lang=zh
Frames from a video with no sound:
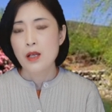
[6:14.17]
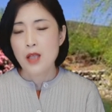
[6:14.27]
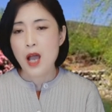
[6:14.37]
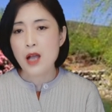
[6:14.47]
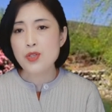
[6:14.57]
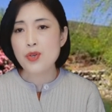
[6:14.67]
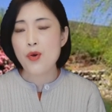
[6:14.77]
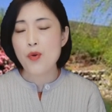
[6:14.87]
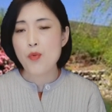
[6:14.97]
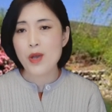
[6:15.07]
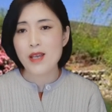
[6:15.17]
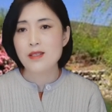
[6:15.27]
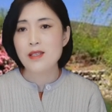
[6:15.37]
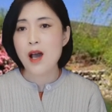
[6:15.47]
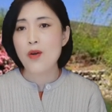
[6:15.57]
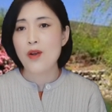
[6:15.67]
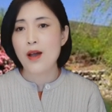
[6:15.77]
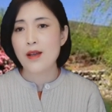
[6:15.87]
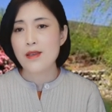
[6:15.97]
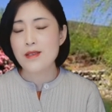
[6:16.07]
他就伪造
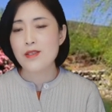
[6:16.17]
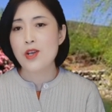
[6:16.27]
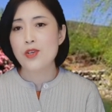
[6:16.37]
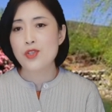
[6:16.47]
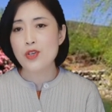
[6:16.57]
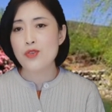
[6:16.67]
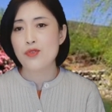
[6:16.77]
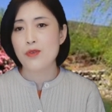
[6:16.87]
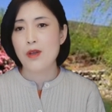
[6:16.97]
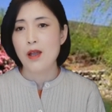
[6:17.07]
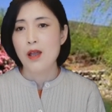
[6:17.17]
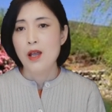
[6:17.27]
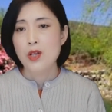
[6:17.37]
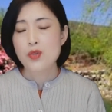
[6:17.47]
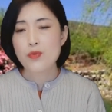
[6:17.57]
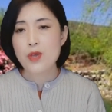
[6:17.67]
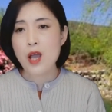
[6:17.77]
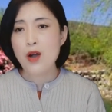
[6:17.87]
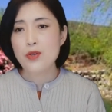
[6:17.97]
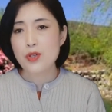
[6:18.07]
了一些证据，主
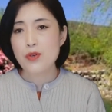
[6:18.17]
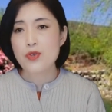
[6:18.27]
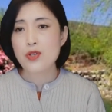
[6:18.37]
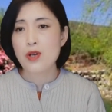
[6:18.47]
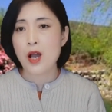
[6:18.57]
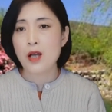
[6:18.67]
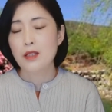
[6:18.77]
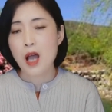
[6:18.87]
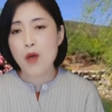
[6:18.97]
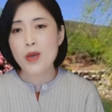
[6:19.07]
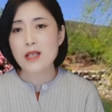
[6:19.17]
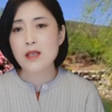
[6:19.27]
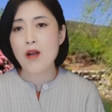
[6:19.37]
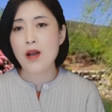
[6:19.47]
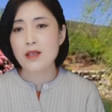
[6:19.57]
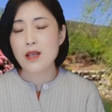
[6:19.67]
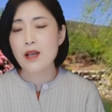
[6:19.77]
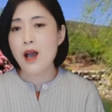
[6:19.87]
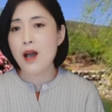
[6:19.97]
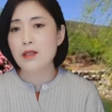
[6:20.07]
要就是呢，他伪造了
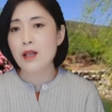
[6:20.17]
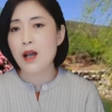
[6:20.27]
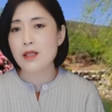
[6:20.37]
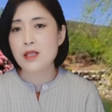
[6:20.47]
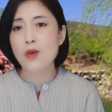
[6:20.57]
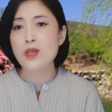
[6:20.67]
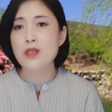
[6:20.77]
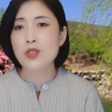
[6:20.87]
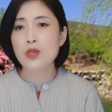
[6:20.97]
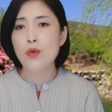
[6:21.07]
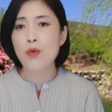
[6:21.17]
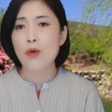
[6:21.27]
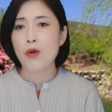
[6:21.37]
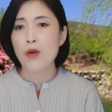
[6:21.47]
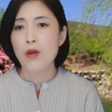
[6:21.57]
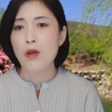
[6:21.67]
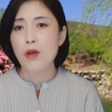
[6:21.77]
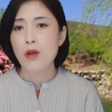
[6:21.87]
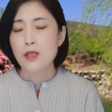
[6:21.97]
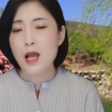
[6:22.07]
银行的交易记录。
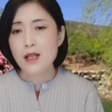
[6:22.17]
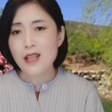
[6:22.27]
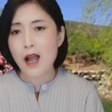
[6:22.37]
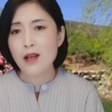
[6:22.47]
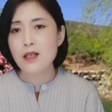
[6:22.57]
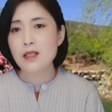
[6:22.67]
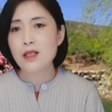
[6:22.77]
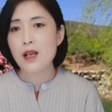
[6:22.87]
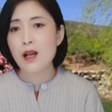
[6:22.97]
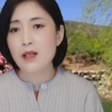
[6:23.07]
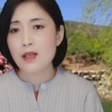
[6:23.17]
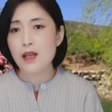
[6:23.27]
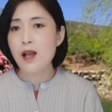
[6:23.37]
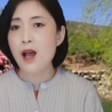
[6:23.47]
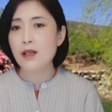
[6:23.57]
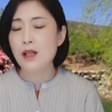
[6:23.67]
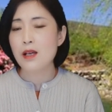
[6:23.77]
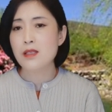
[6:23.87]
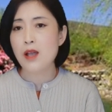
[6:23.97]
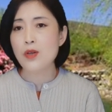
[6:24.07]
他拿着这个银行
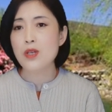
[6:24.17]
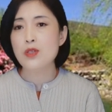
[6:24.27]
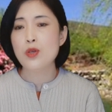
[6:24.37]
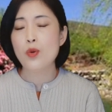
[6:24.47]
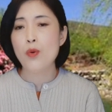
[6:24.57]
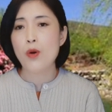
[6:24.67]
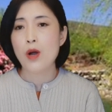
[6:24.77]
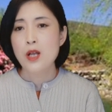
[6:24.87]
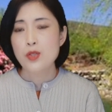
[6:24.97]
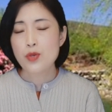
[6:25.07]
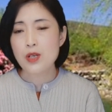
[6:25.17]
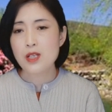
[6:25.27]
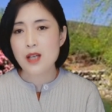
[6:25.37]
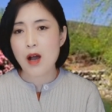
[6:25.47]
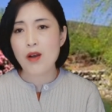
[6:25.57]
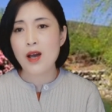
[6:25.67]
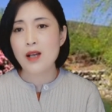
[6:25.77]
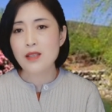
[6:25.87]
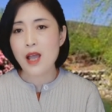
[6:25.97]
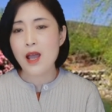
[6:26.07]
的交易记录去找
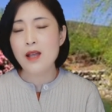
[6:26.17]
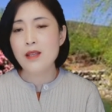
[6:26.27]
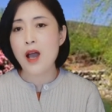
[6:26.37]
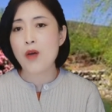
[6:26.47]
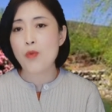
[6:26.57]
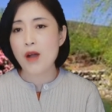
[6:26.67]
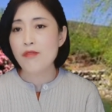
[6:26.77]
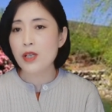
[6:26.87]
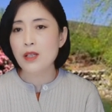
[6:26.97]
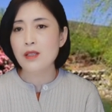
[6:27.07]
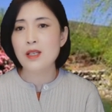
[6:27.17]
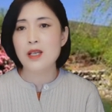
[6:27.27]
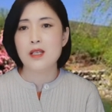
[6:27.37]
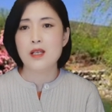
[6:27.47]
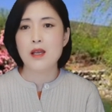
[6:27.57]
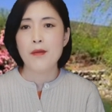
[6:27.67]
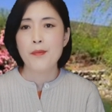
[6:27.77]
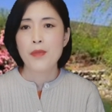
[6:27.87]
了戴安娜王妃的弟弟，